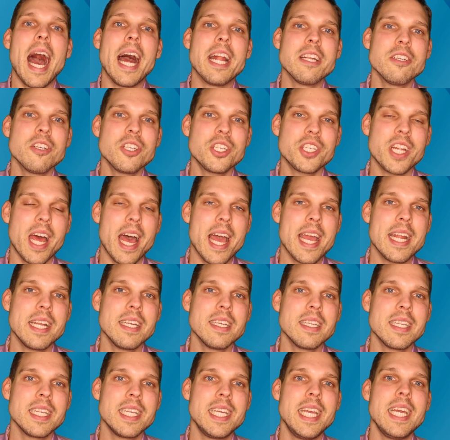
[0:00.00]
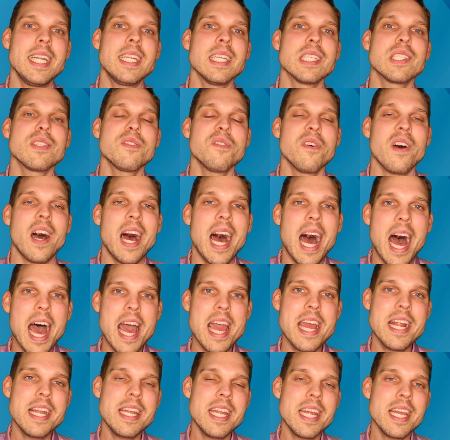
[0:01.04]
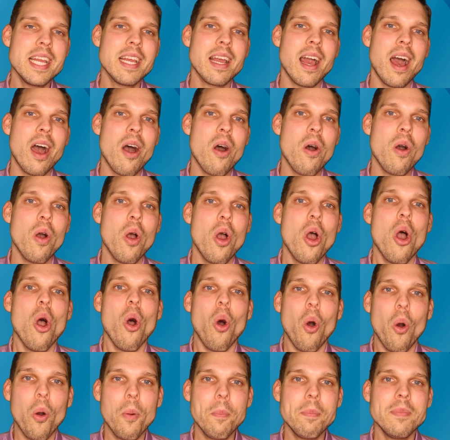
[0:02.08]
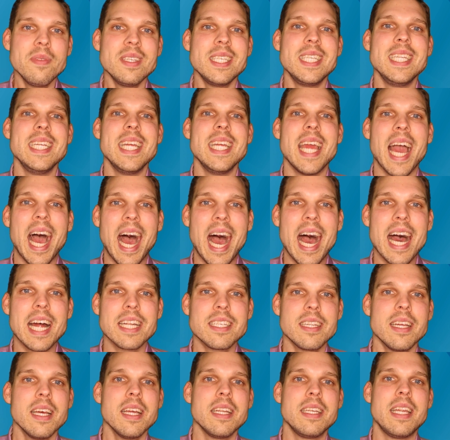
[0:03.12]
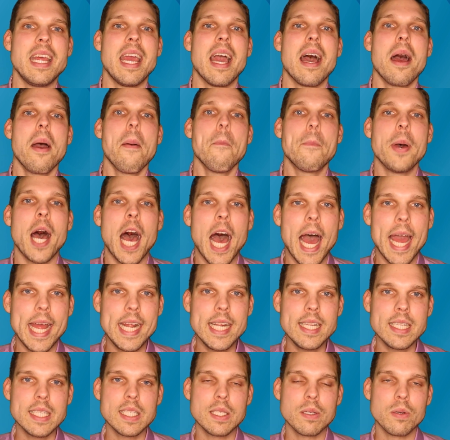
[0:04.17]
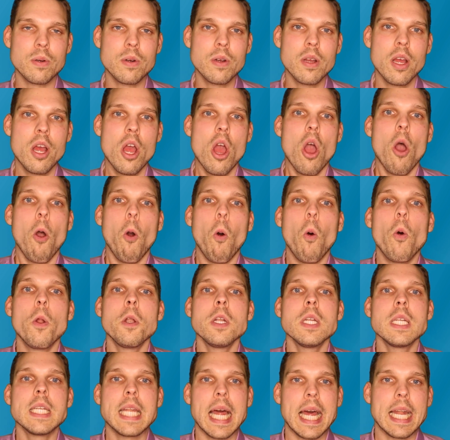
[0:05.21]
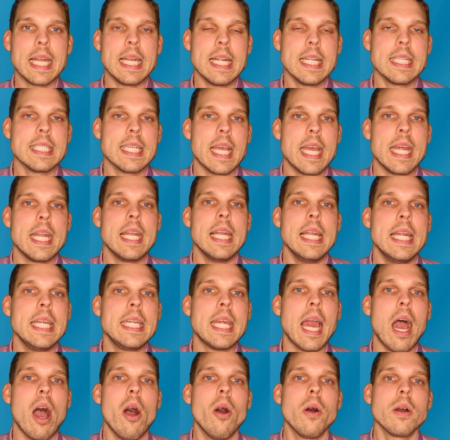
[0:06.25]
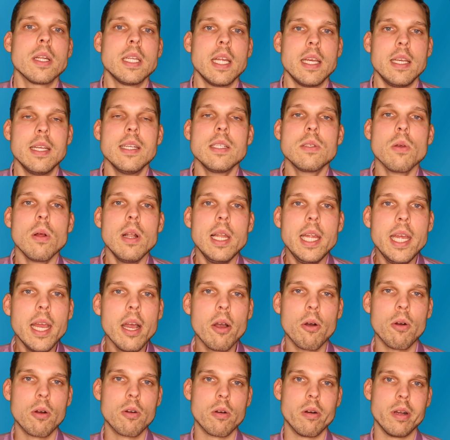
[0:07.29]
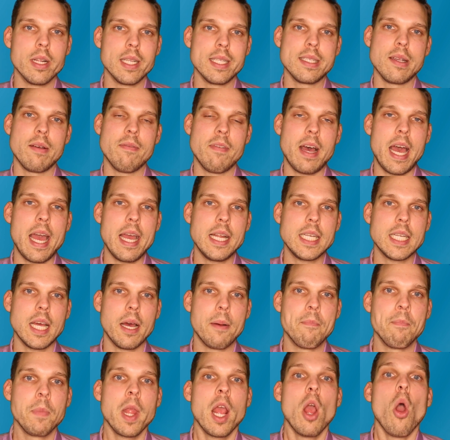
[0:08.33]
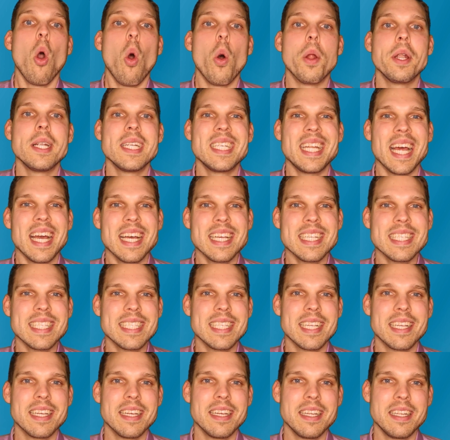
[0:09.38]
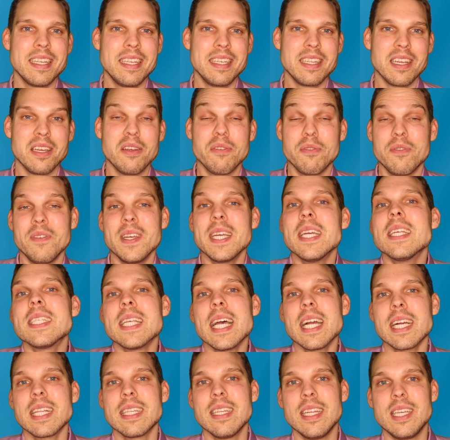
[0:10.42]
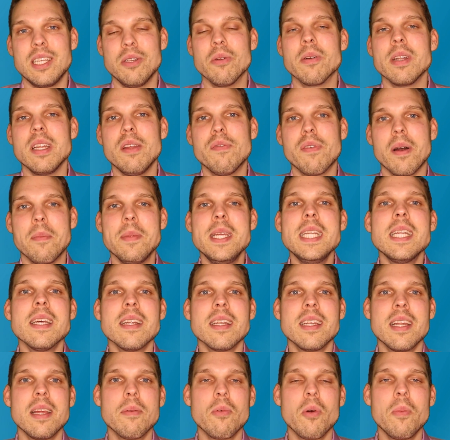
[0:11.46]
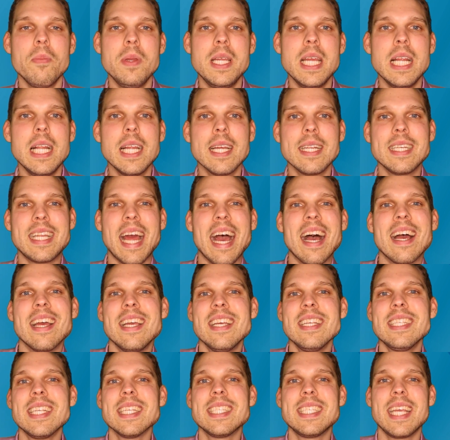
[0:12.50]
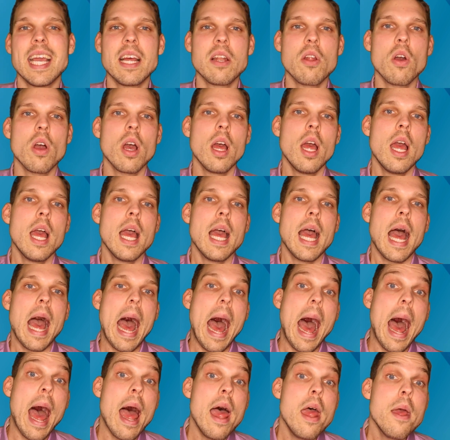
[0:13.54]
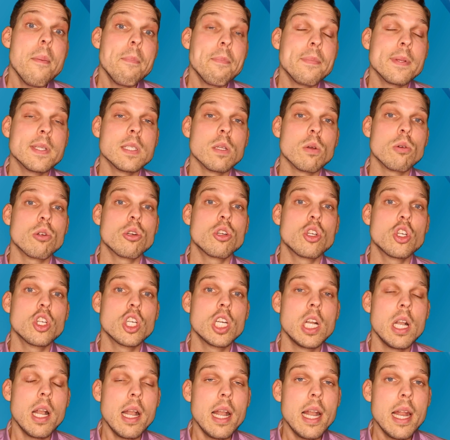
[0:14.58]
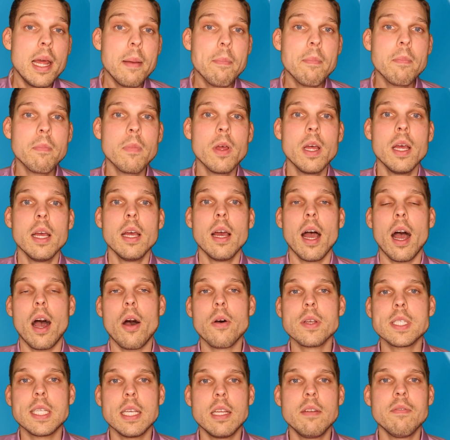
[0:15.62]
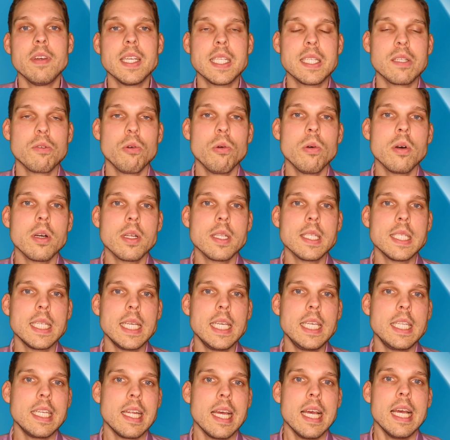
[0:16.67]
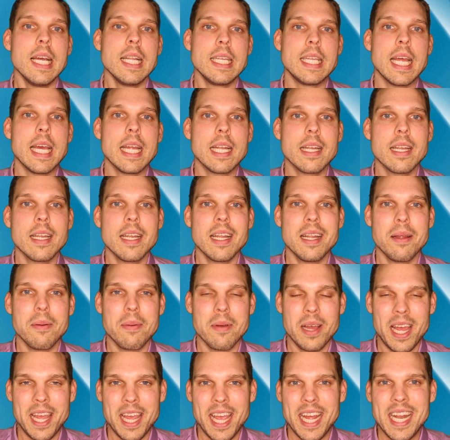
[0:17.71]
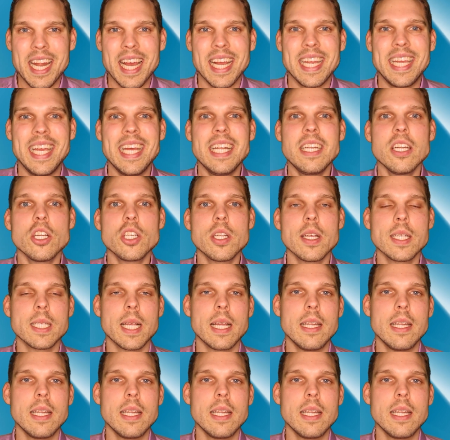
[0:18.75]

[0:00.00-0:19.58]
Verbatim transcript: Anscheinend geht es vor allen Dingen auch um die Art der Beheizung und dann letztendlich auch der Isolierung und so weiter. Und das trifft, wie gesagt, nicht nur die vermieteten Immobilien. Da ist es ja noch halb so schlimm aus Investorensicht, denn energetische